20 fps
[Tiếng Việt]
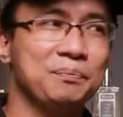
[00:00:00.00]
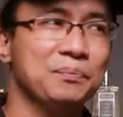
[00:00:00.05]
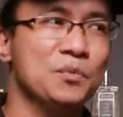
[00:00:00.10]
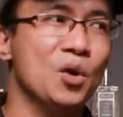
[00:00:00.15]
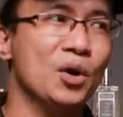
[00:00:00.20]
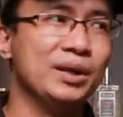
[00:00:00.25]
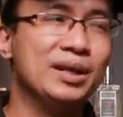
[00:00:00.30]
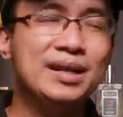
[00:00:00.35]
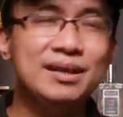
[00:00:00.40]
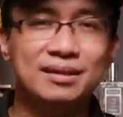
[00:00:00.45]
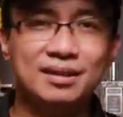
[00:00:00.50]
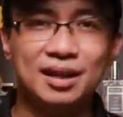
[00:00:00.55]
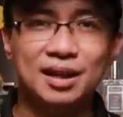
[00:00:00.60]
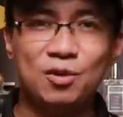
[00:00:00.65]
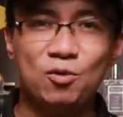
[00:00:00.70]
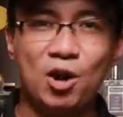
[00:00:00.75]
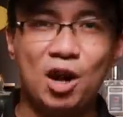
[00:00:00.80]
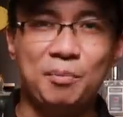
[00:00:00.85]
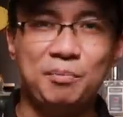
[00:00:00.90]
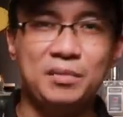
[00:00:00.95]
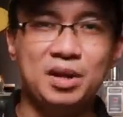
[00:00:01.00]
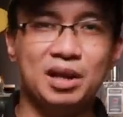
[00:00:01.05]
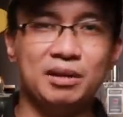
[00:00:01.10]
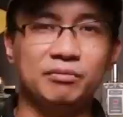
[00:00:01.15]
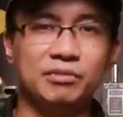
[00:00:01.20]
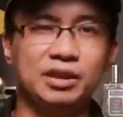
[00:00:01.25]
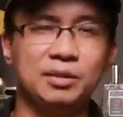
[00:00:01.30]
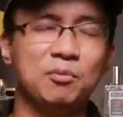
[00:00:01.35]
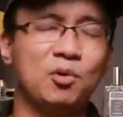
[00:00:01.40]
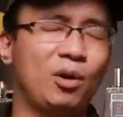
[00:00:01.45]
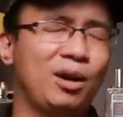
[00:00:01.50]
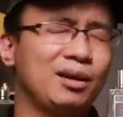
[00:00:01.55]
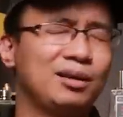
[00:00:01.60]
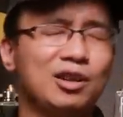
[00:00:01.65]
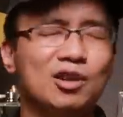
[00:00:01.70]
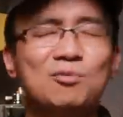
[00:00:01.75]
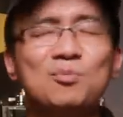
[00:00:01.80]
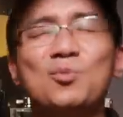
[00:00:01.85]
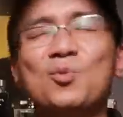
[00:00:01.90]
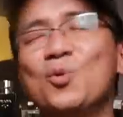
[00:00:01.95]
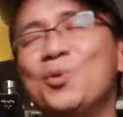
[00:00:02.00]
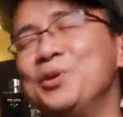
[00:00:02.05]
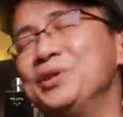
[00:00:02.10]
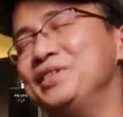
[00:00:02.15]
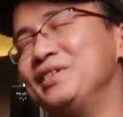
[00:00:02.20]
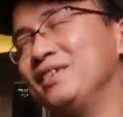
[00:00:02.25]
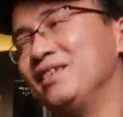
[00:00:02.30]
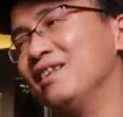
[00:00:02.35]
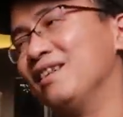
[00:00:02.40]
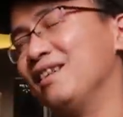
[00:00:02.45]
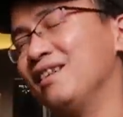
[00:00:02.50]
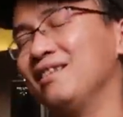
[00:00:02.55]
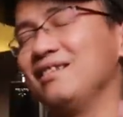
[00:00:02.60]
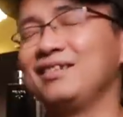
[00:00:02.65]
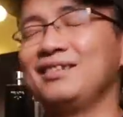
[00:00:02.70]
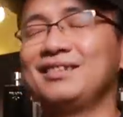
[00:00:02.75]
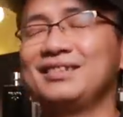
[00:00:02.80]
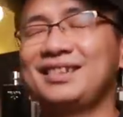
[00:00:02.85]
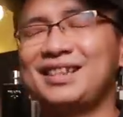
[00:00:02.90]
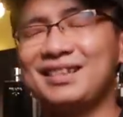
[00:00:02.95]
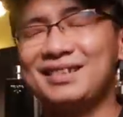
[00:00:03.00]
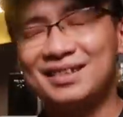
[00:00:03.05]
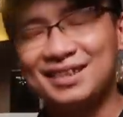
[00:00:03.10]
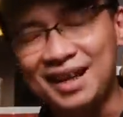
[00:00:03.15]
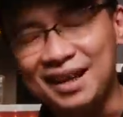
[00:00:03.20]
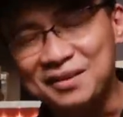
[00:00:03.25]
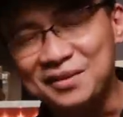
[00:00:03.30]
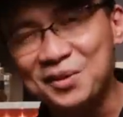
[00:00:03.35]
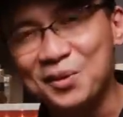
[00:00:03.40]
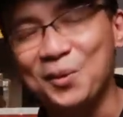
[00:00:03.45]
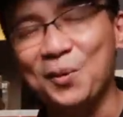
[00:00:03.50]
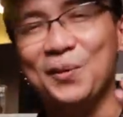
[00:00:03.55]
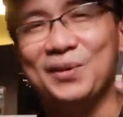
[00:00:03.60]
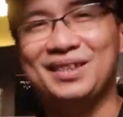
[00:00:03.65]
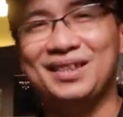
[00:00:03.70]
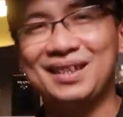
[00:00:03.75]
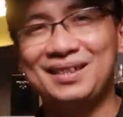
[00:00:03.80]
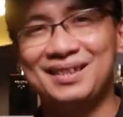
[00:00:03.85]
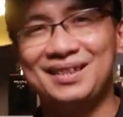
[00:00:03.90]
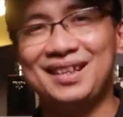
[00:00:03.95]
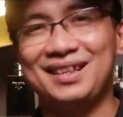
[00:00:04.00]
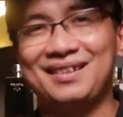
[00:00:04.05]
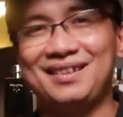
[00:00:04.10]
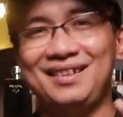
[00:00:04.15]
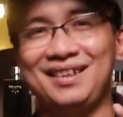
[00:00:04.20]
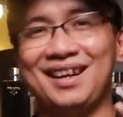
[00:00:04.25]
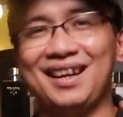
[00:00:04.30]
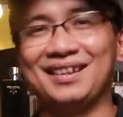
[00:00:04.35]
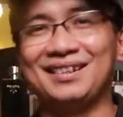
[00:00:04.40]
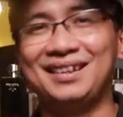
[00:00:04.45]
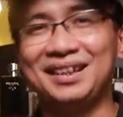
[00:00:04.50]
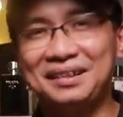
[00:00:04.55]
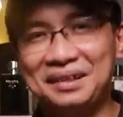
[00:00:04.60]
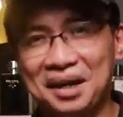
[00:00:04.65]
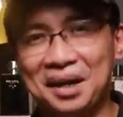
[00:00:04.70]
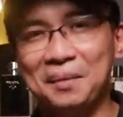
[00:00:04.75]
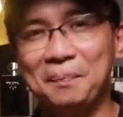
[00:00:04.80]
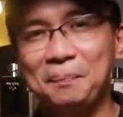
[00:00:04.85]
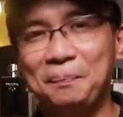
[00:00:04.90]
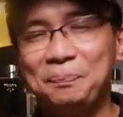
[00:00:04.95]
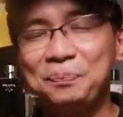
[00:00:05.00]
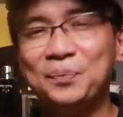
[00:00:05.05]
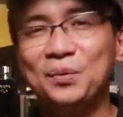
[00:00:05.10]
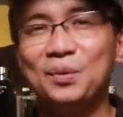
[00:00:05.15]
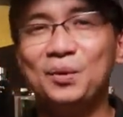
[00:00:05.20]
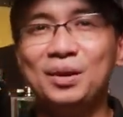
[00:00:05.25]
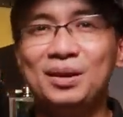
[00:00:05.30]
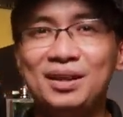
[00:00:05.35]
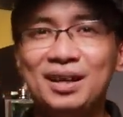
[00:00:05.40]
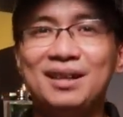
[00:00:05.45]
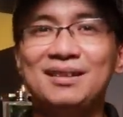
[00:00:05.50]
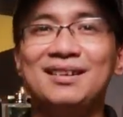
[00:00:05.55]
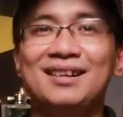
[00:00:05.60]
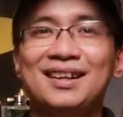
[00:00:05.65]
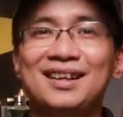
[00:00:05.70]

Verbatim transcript: buổi đi chơi ngoài biển thì một cái tông mùi dừa chắc chắn rồi rất rất là thích hợp. Tuy nhiên